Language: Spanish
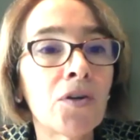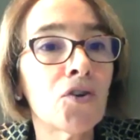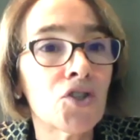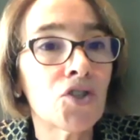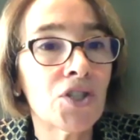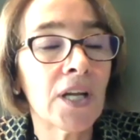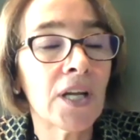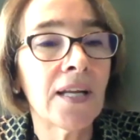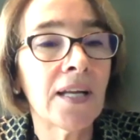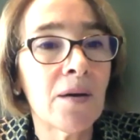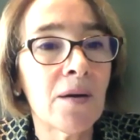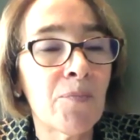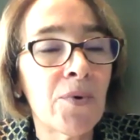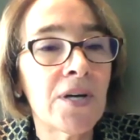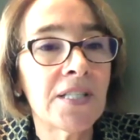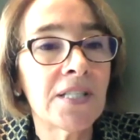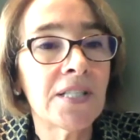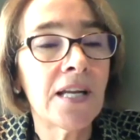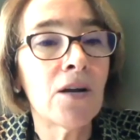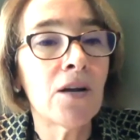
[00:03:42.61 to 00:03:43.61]
Costa Rica
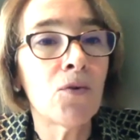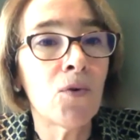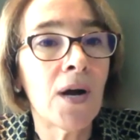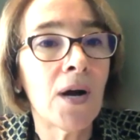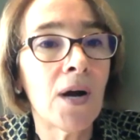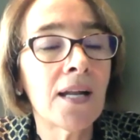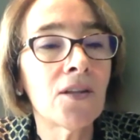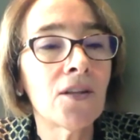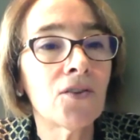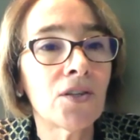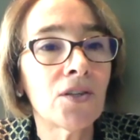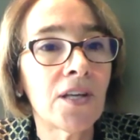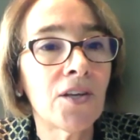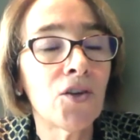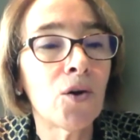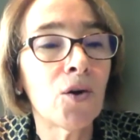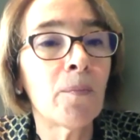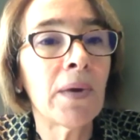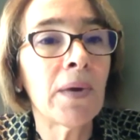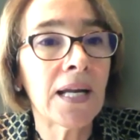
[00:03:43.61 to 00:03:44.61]
puede ser el lugar donde
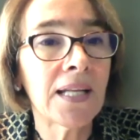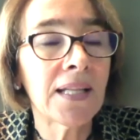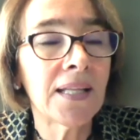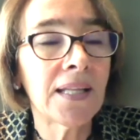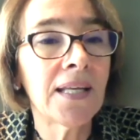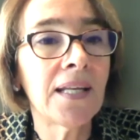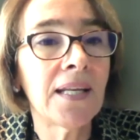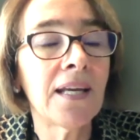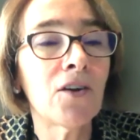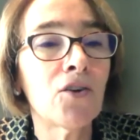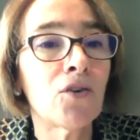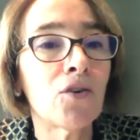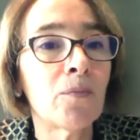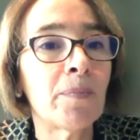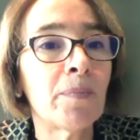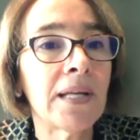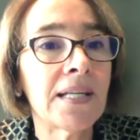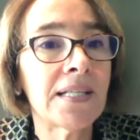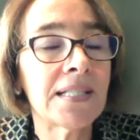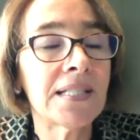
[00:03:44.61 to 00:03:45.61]
yo me retire,
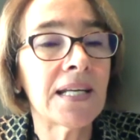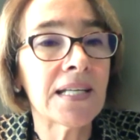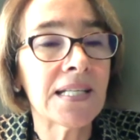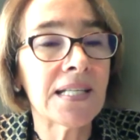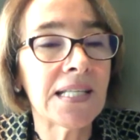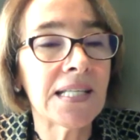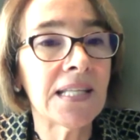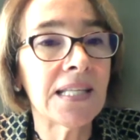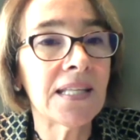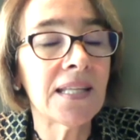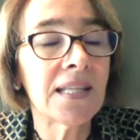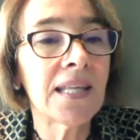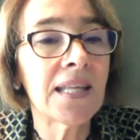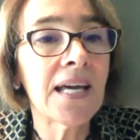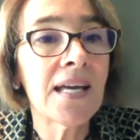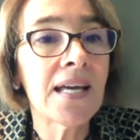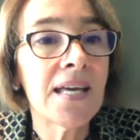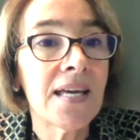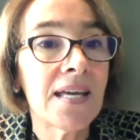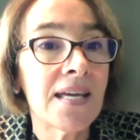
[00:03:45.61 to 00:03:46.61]
compre esa residencia